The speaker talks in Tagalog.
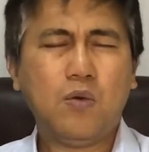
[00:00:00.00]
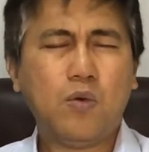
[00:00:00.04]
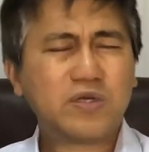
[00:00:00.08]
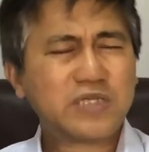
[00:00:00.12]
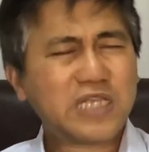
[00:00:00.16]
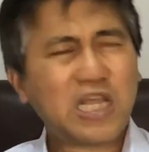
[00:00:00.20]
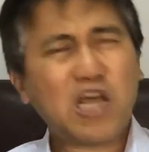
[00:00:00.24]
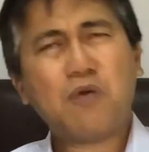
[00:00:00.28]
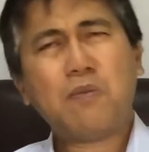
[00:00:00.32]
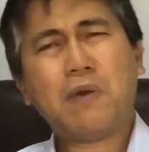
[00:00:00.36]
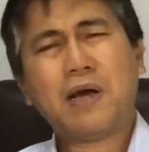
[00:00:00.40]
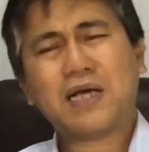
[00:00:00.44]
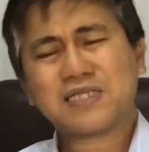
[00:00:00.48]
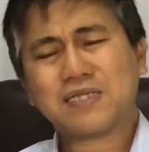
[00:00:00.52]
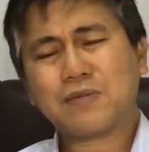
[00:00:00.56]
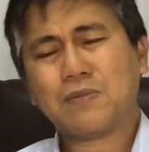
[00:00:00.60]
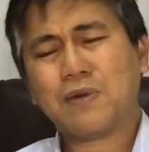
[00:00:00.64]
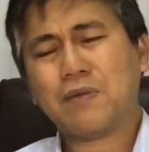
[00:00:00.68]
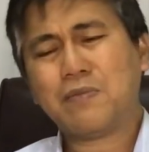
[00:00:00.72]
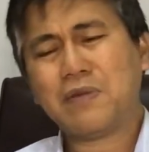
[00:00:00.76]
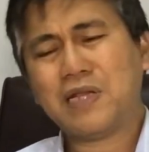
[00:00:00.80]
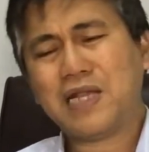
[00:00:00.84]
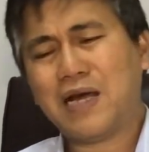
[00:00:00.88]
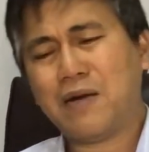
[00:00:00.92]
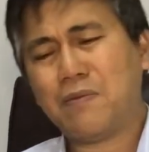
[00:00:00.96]
Huwag tayo
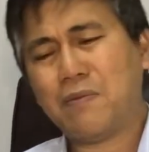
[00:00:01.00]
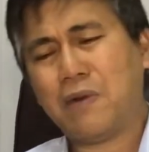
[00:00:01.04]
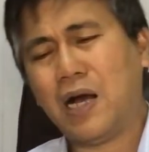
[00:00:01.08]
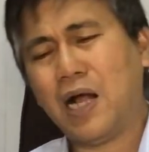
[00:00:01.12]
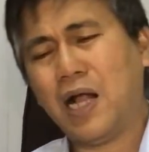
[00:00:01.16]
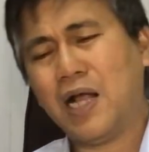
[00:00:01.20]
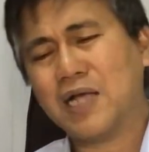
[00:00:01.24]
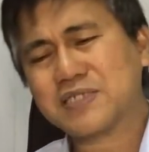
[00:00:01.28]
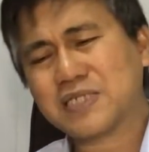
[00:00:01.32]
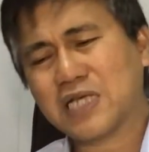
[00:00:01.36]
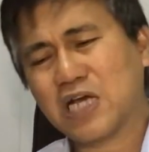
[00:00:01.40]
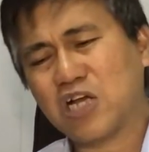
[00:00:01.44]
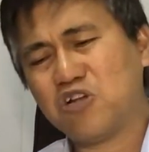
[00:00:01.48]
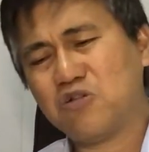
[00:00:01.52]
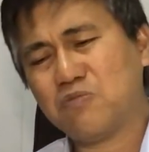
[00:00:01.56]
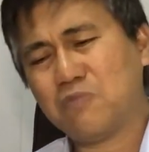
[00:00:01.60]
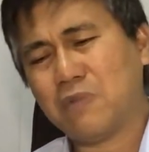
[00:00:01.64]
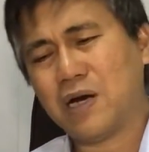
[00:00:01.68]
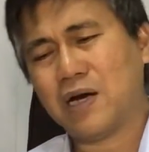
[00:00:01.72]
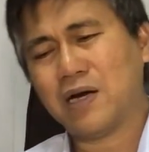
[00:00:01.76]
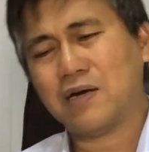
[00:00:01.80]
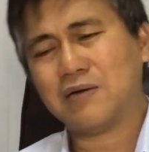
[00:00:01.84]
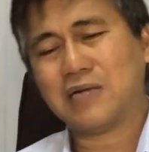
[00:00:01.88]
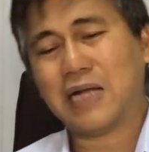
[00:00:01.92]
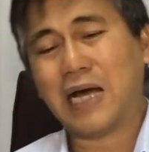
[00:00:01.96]
umasama minamahal sa
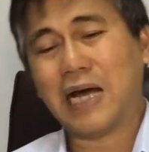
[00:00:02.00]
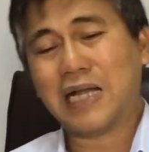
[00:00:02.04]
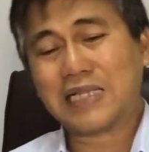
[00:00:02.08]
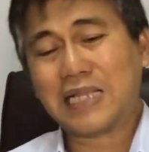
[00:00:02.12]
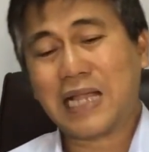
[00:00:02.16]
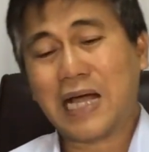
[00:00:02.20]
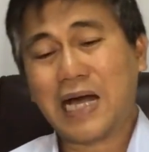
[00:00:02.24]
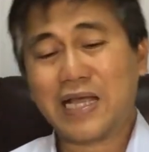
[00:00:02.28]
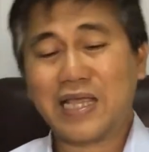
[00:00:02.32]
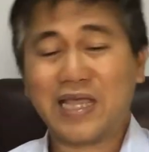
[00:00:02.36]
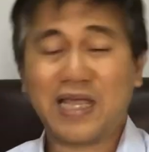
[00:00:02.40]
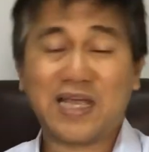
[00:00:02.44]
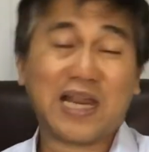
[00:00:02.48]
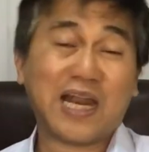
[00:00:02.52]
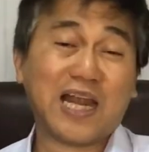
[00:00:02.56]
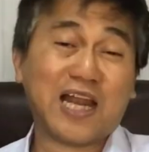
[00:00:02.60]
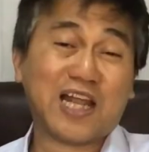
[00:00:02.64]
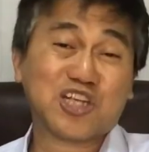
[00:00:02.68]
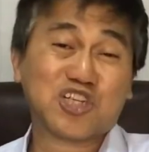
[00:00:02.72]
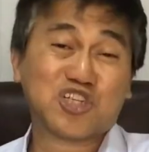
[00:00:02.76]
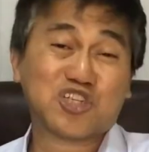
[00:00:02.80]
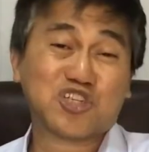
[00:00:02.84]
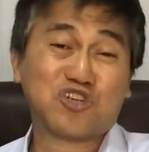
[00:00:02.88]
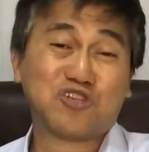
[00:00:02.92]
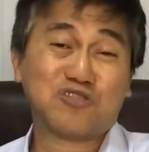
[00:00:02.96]
anumang natanging
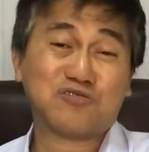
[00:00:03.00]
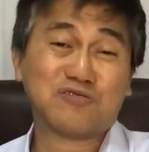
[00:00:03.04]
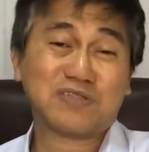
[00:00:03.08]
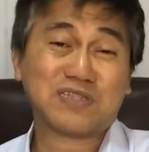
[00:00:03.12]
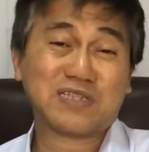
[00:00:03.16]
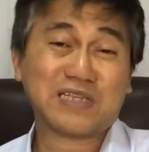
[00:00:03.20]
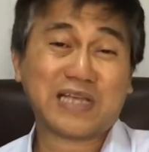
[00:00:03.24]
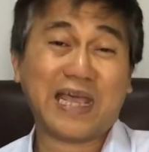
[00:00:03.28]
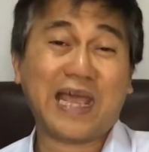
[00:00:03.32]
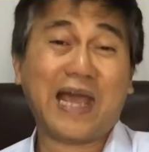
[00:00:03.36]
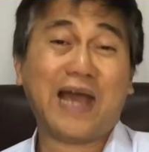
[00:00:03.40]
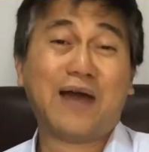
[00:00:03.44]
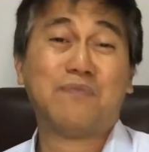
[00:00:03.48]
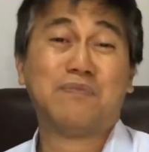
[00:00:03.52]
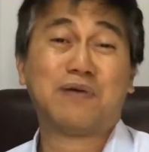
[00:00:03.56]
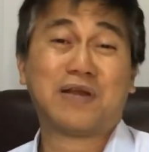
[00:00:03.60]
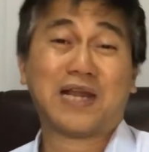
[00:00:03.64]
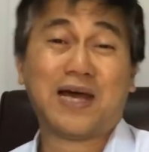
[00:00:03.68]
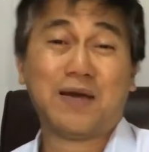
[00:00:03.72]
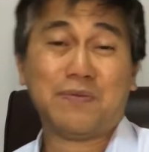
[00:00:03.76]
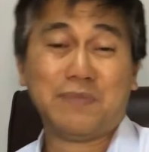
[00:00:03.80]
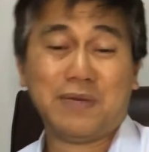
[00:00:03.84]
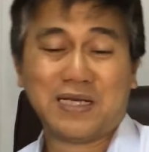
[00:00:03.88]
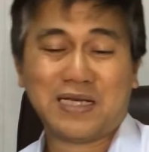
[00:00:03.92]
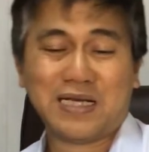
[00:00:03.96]
relasyon kay
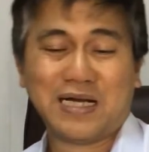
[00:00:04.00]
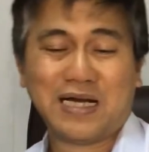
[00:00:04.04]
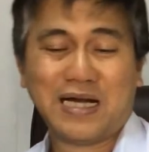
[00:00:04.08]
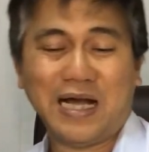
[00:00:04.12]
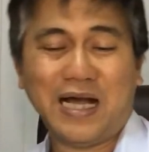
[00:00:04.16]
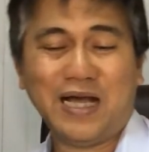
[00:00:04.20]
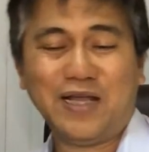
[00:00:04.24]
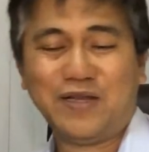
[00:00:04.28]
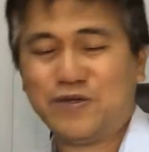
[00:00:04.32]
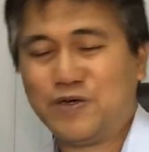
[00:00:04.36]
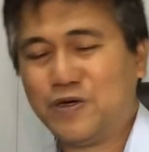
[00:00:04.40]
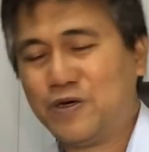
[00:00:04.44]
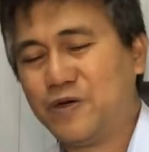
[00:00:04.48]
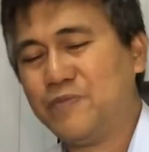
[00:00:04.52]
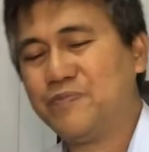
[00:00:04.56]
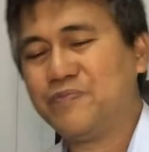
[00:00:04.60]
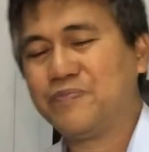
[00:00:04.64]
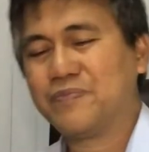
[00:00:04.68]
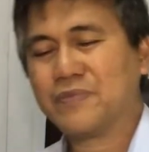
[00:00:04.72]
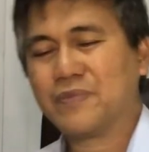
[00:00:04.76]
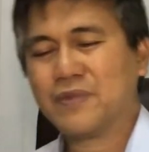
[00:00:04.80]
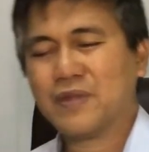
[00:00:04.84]
Abraham ika nga, no?